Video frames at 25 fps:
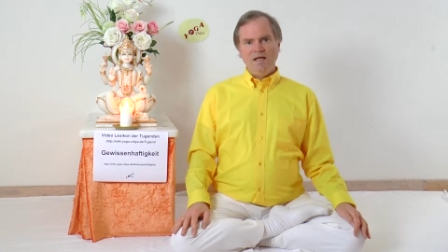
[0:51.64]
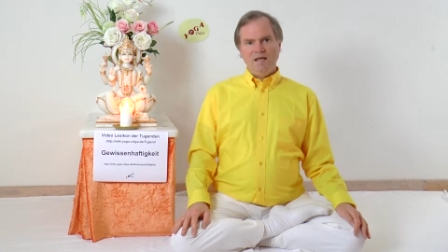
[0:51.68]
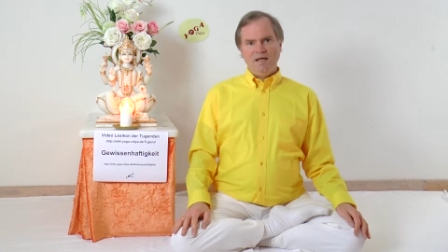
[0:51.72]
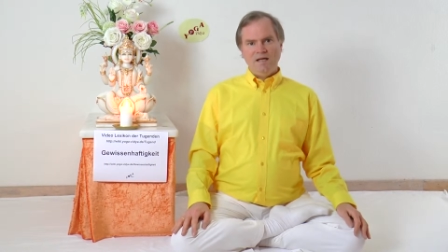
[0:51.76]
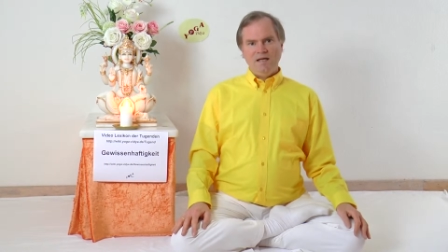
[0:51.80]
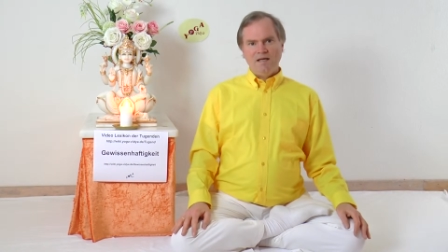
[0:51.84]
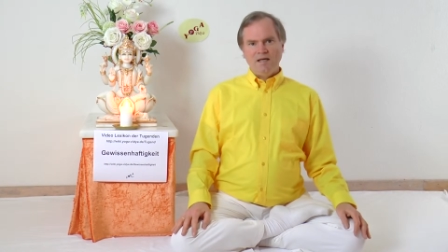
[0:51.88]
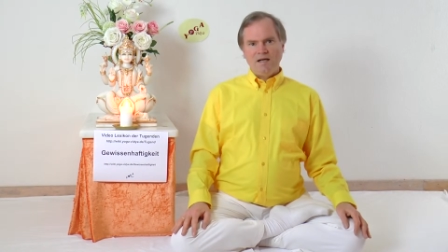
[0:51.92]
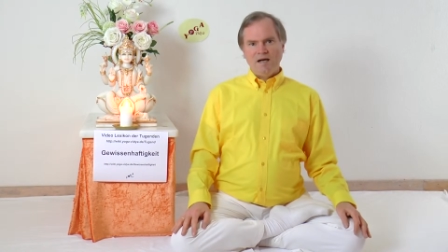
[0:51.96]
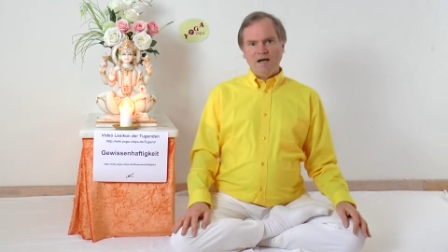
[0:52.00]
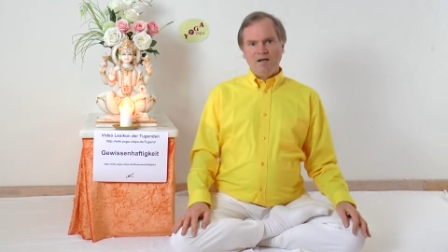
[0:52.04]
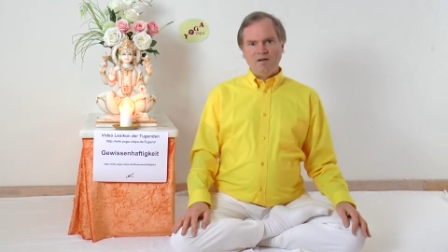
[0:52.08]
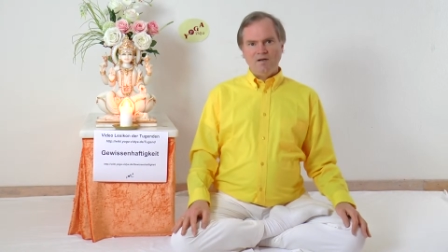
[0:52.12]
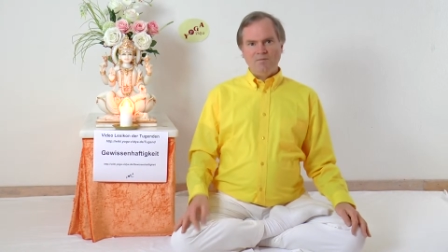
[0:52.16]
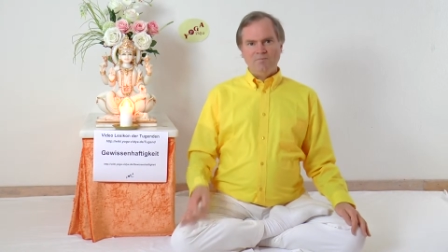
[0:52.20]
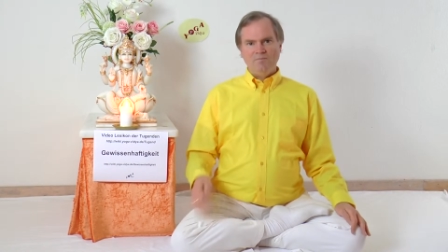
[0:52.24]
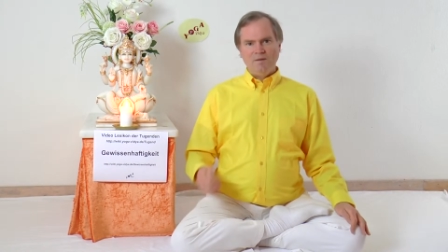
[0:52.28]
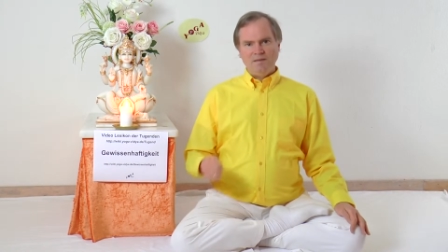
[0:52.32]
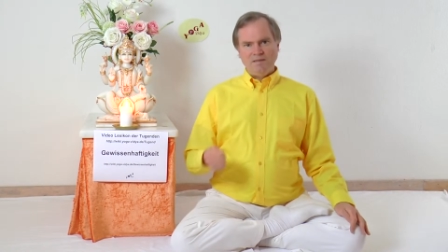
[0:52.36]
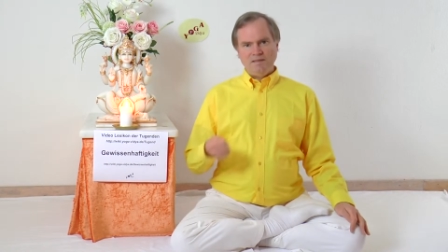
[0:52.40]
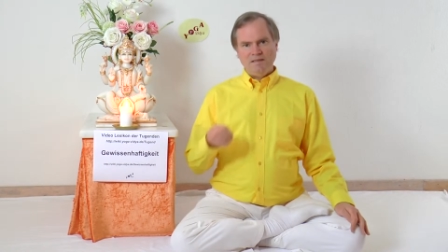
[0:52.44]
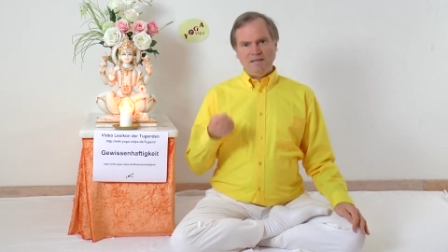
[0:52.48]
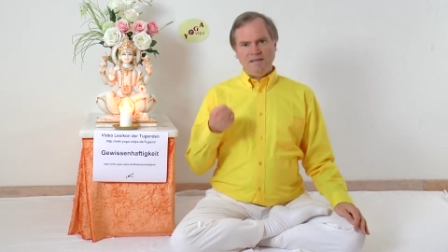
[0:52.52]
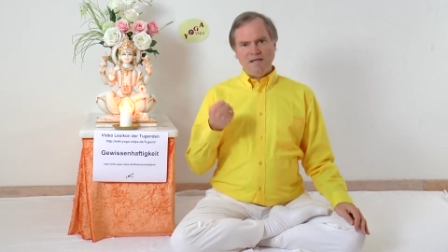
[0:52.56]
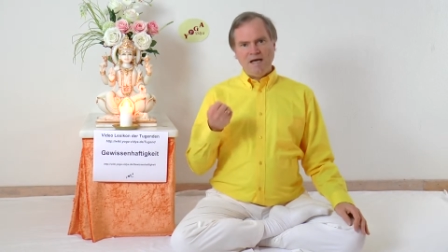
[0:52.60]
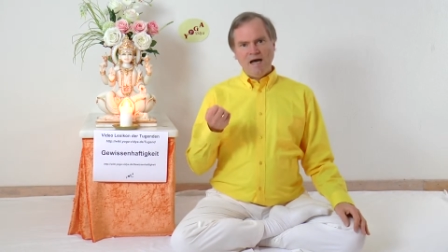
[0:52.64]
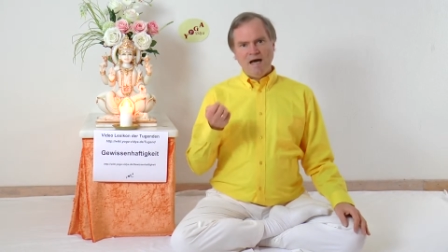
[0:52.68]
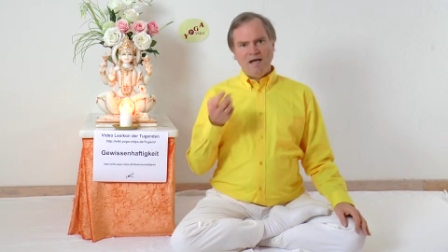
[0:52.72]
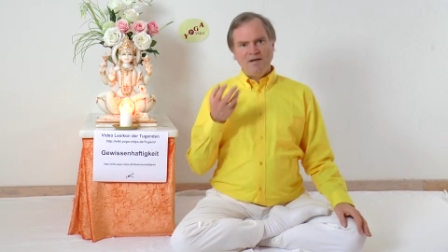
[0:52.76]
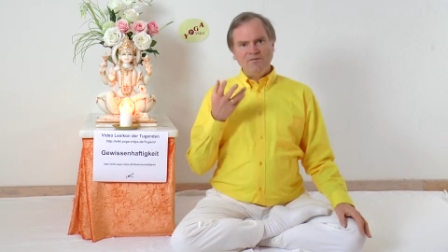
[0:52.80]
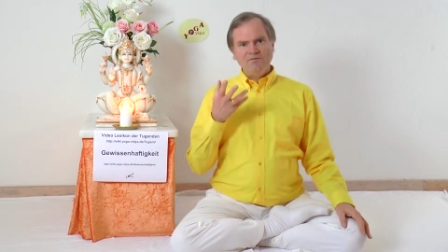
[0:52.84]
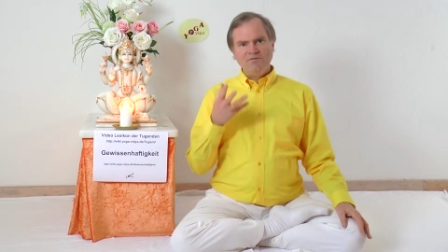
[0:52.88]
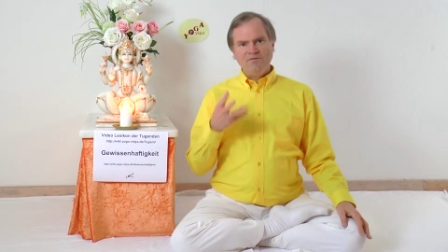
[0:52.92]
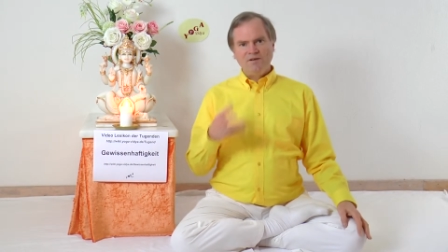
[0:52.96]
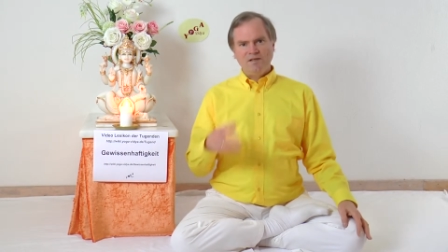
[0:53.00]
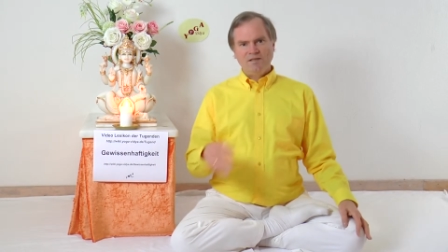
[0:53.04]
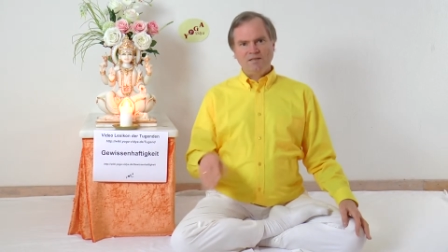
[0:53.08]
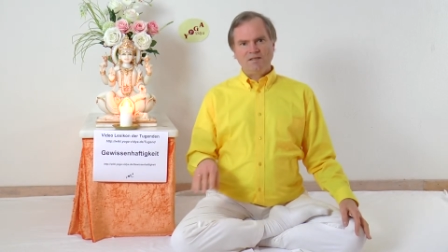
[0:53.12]
Egal, ob man sie dir
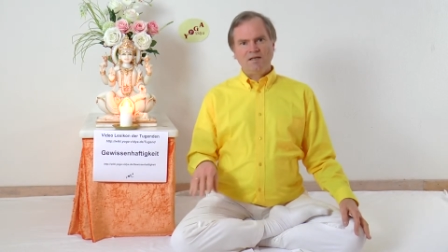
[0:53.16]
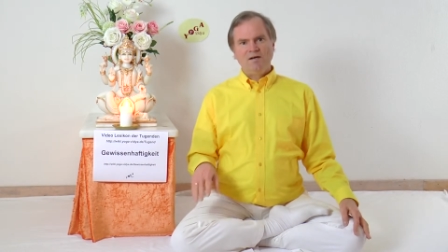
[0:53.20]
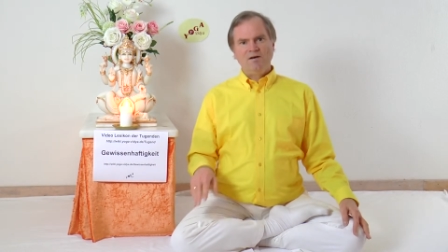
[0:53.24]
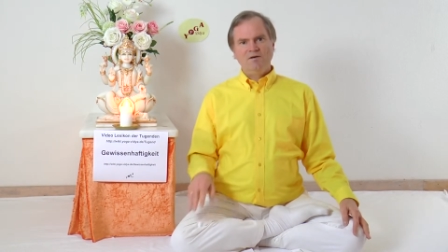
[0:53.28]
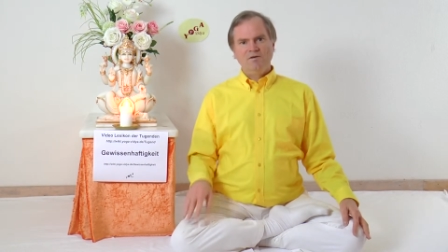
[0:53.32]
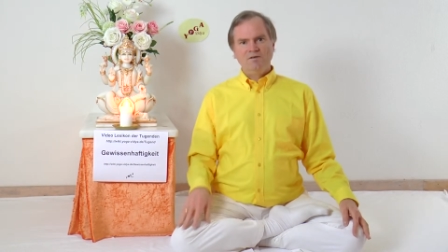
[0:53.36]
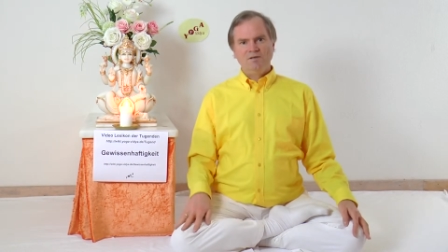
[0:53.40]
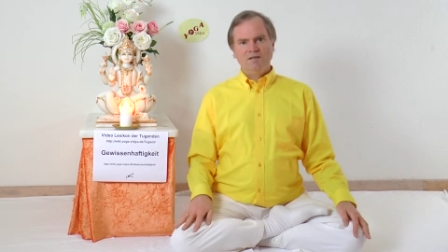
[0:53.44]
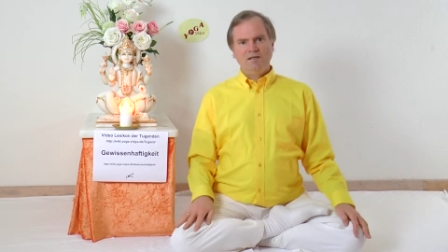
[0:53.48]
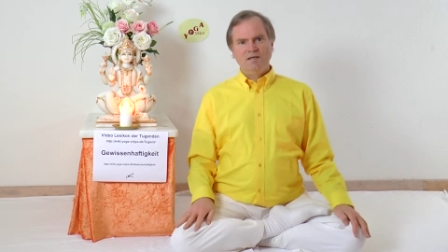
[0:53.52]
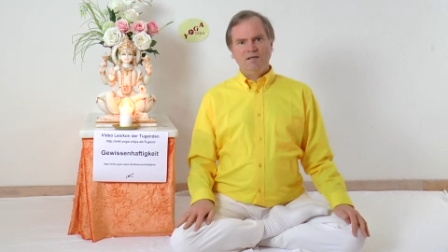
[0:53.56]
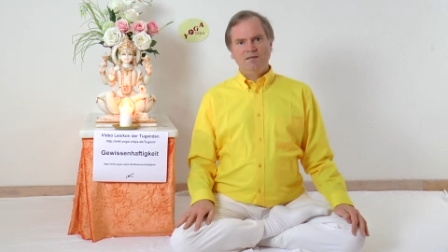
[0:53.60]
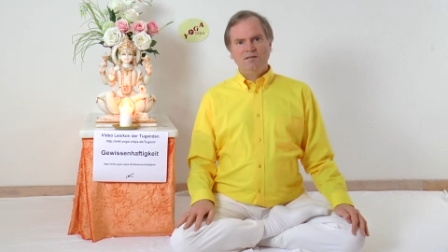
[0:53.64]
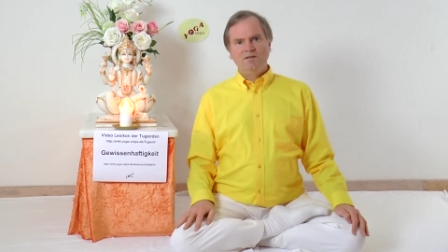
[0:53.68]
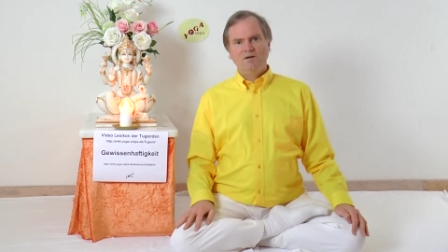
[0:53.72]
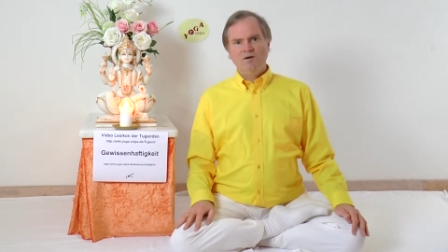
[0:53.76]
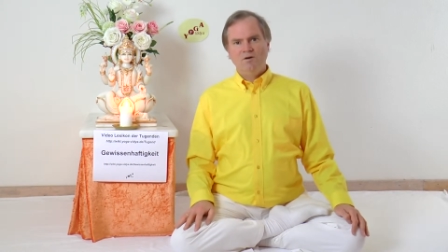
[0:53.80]
anvertraut hat,